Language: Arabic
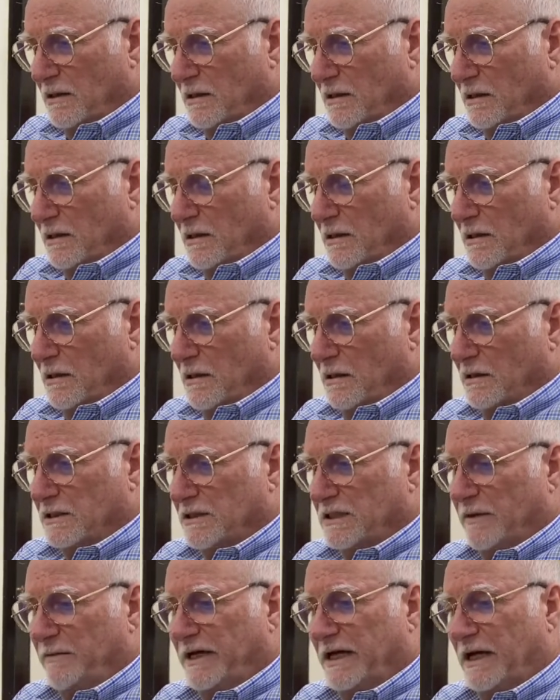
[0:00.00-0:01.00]
آه،
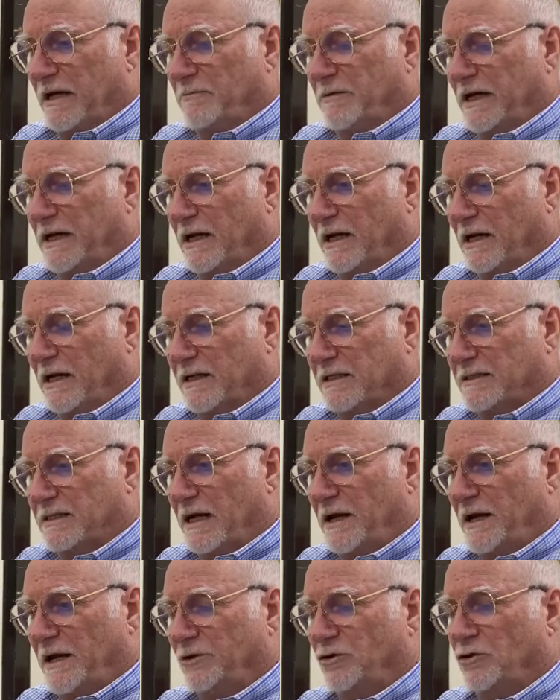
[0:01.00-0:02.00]
الجمعيه الامريكيه
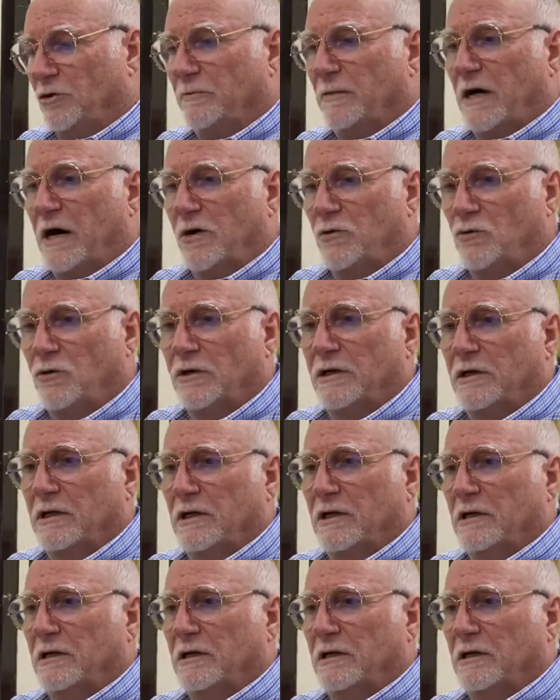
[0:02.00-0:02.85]
للخرسانه عندهم قانون